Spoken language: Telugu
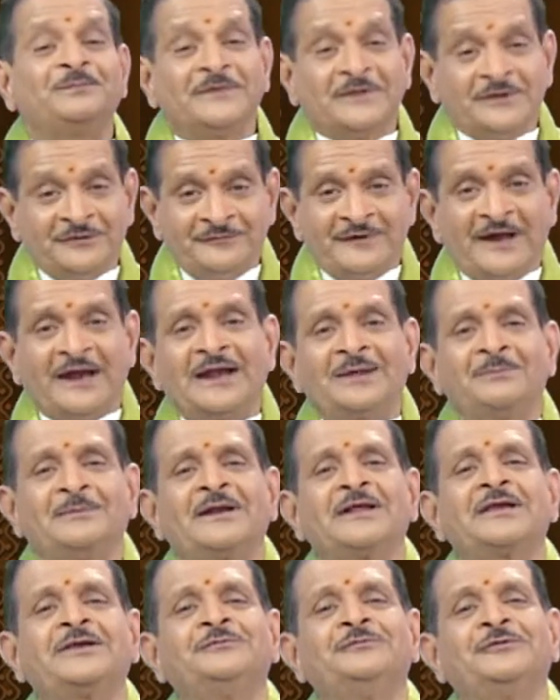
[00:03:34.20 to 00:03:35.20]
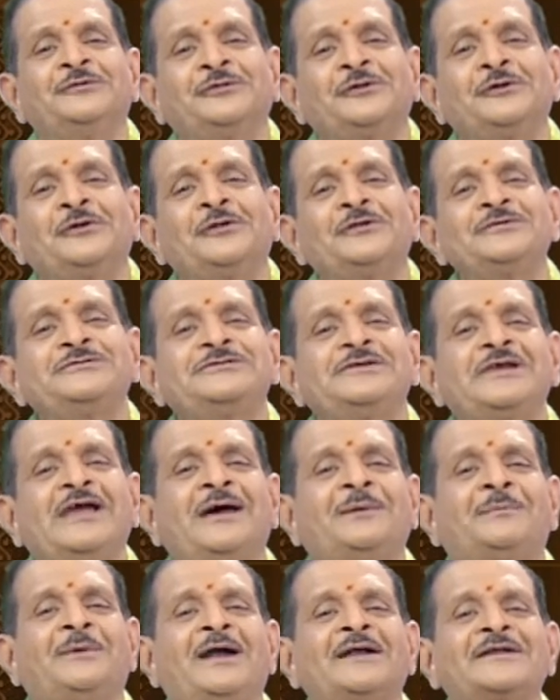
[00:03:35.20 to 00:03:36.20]
ఈవేళ మనకి విదురుడు వచ్చి
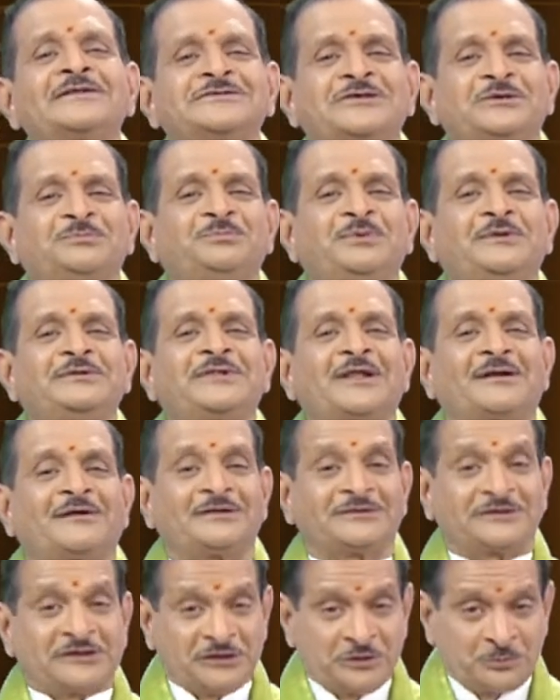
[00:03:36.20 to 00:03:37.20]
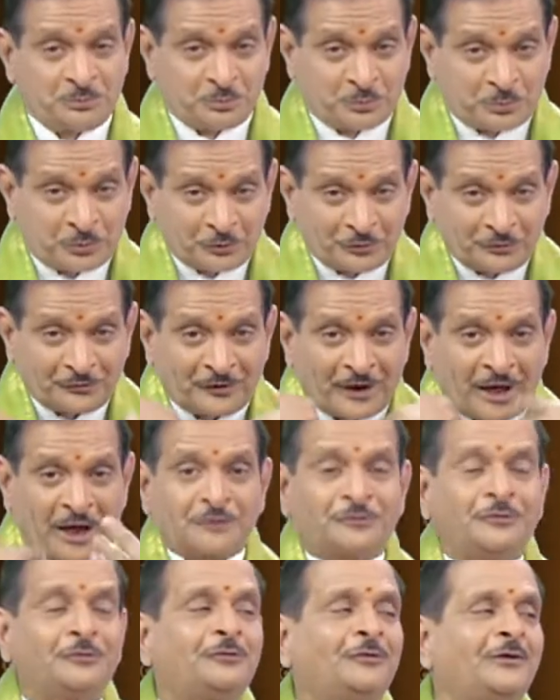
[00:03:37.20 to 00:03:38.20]
ఆ మాట చెప్పిన తర్వాత ఇప్పుడు
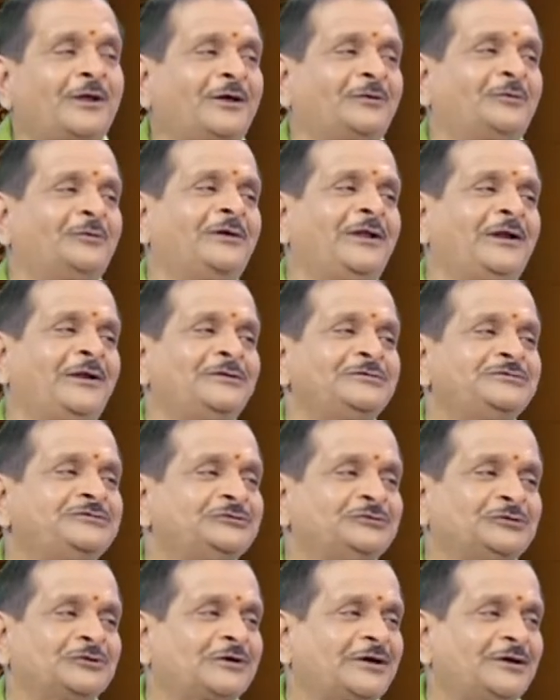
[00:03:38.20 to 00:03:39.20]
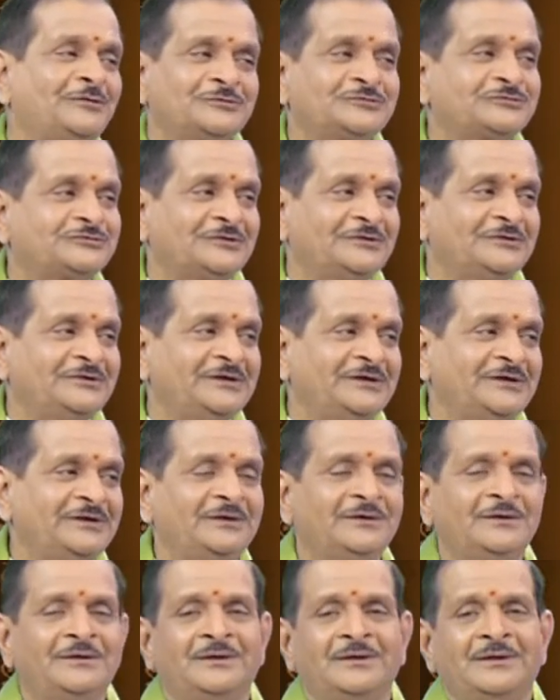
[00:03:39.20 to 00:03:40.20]
నాకు కూడా గుండెలోంచి దుఃఖం వస్తుంది
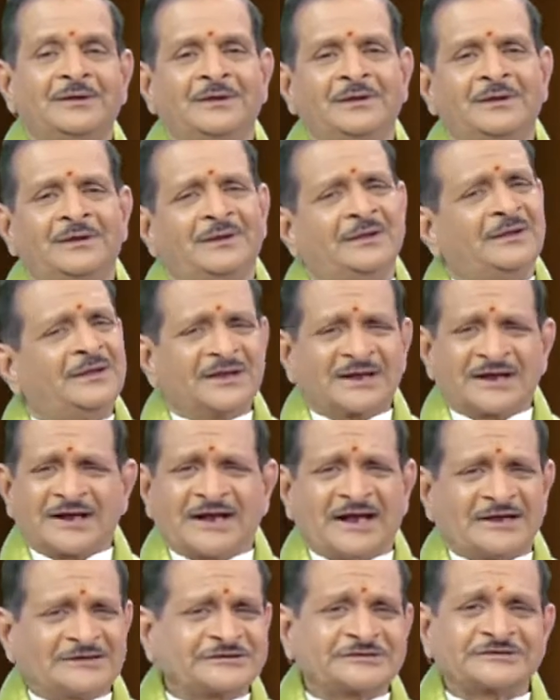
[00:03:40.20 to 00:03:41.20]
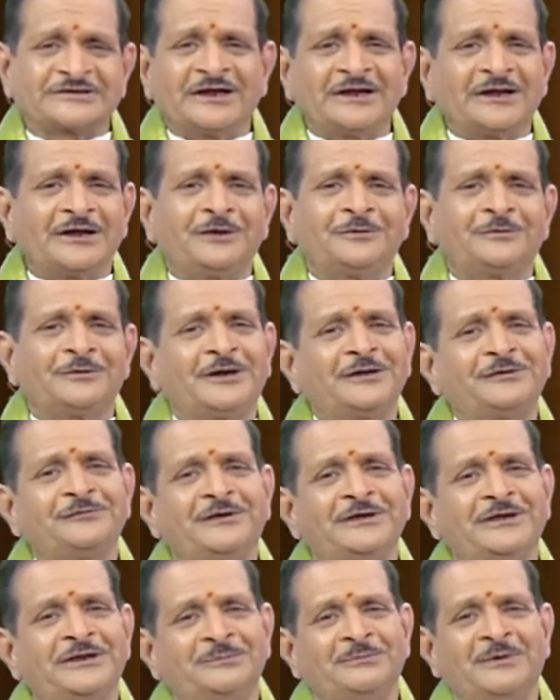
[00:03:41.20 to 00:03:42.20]
కష్టంలో
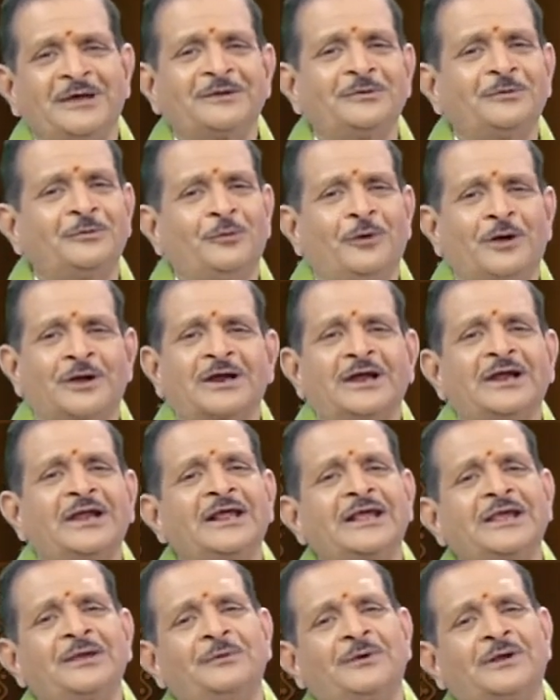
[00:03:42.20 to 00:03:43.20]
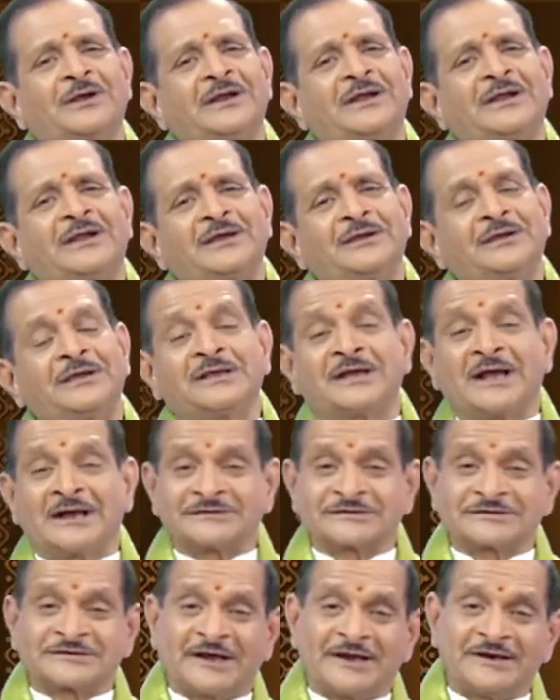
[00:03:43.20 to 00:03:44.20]
ఉన్నటువంటి మనం ఒకళ్ళకి ఒకళ్ళకి
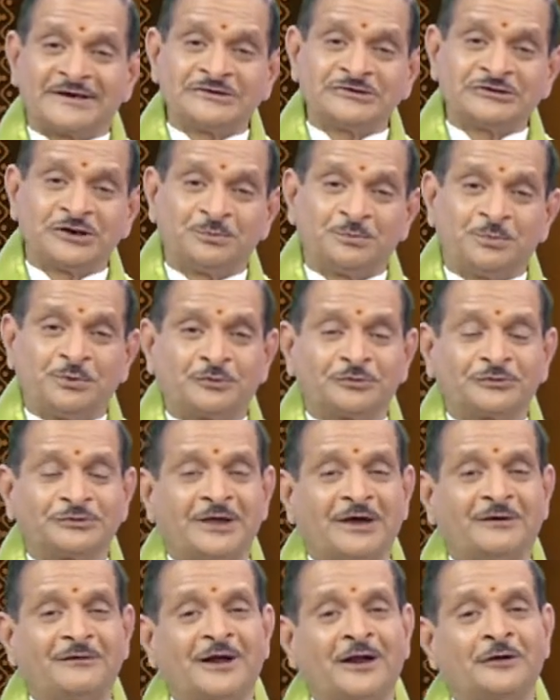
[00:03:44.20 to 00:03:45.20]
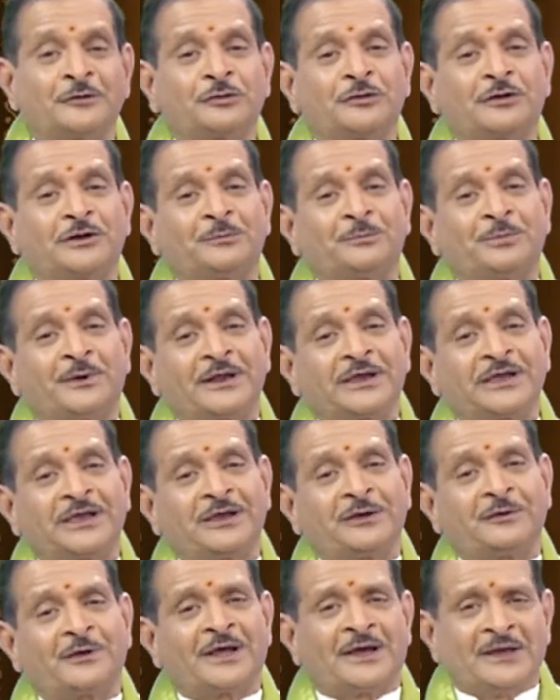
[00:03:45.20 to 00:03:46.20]
కష్టాన్ని చెప్పుకుందామని అనుకున్నప్పటికీ
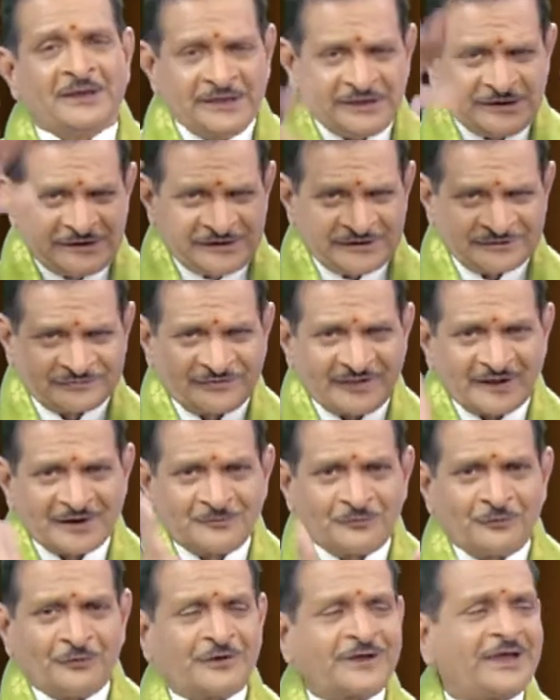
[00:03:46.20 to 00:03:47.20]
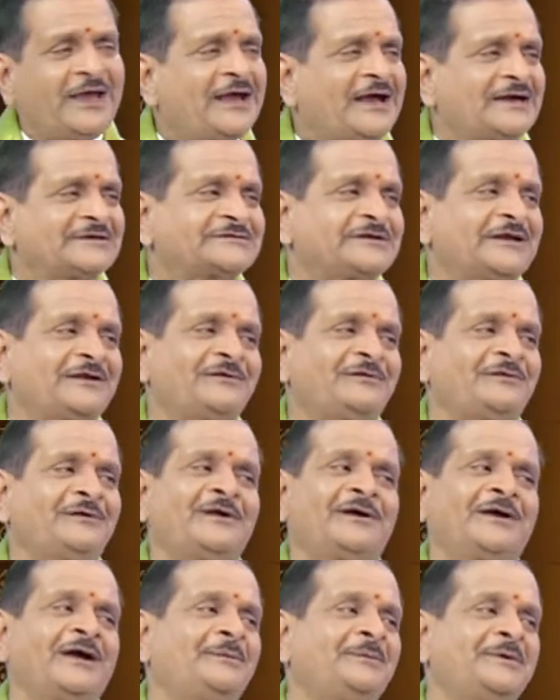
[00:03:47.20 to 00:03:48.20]
కూడా ఇద్దరం ఒకే కష్టంలో
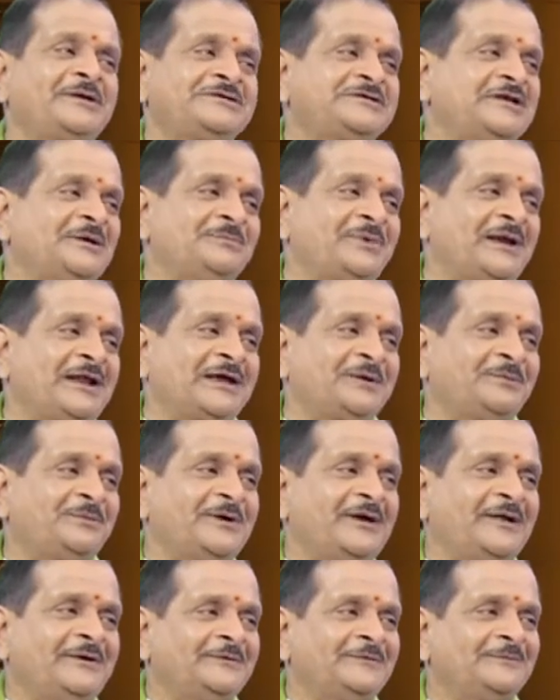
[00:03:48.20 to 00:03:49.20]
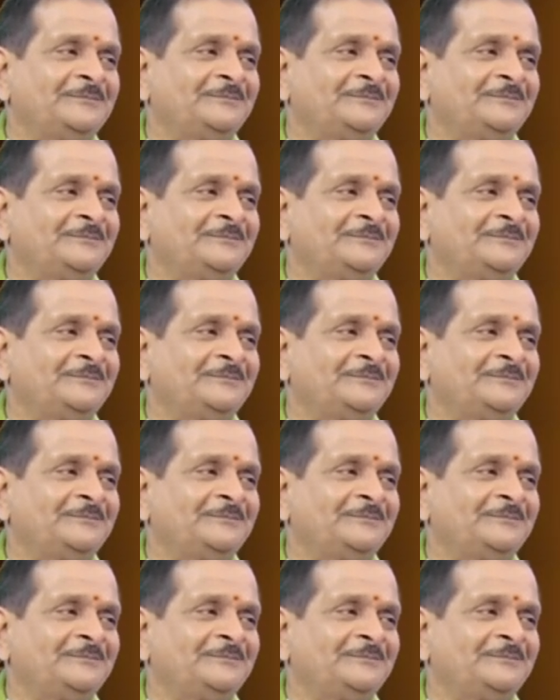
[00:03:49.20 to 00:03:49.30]
ఉన్నాం కాబట్టి చెప్పలేకపోయాను